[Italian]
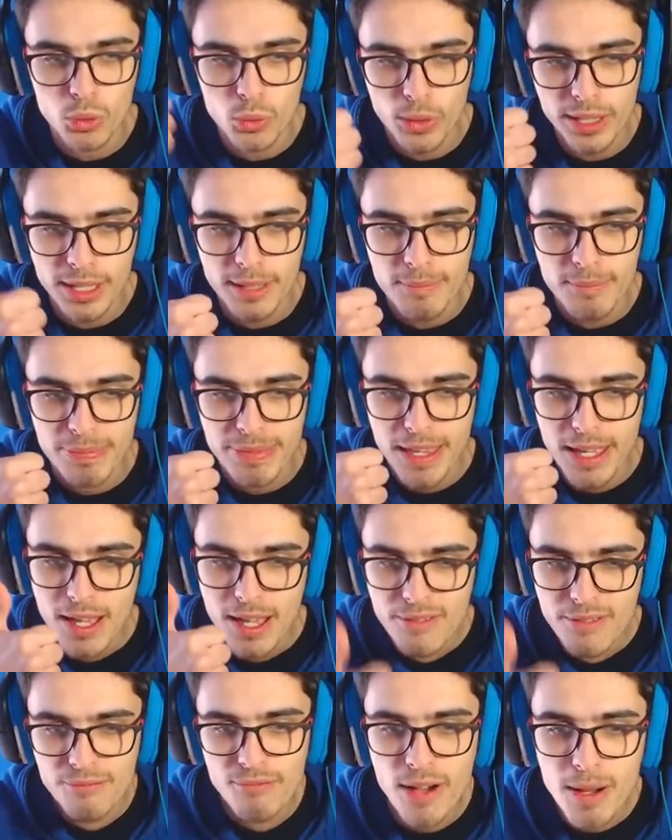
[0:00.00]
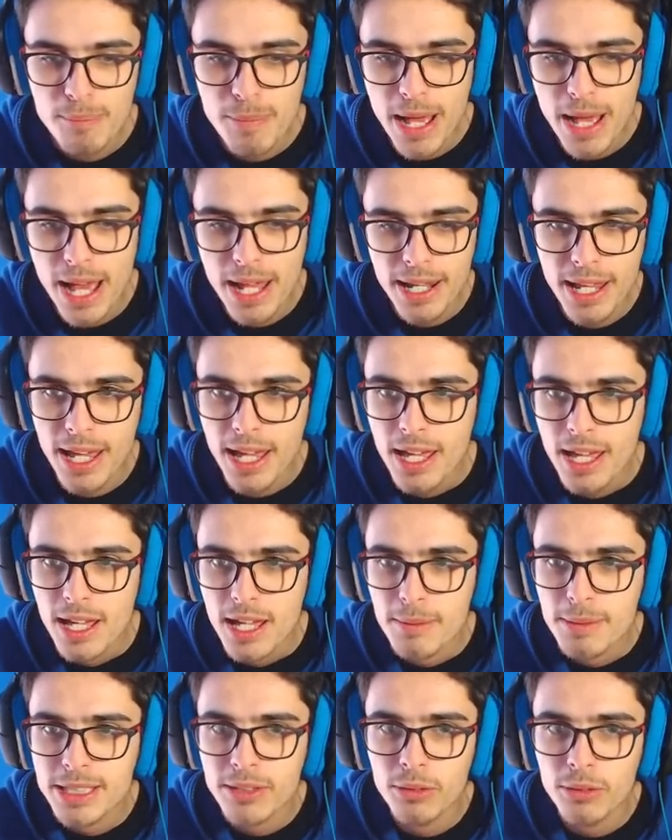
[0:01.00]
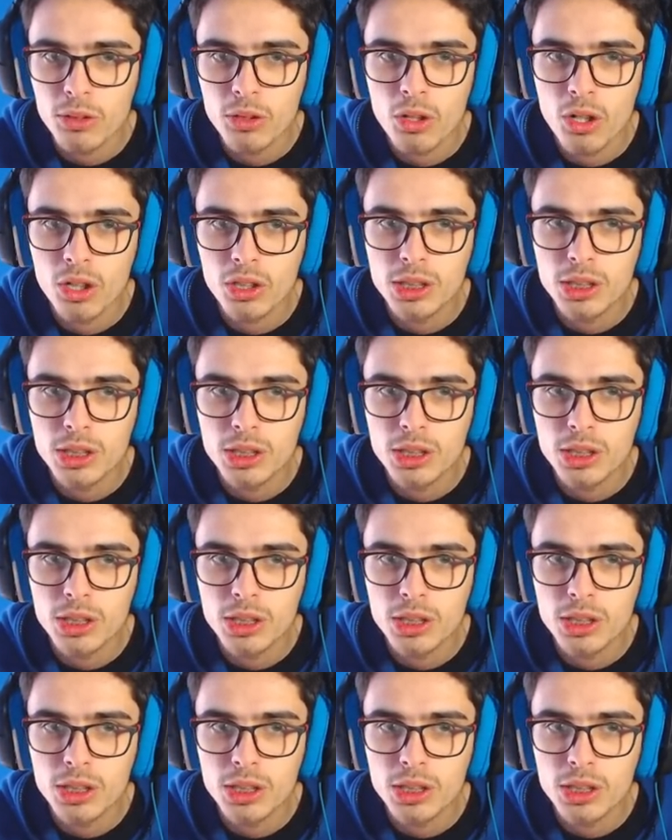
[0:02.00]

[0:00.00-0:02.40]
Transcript: quindi va bene, mi servono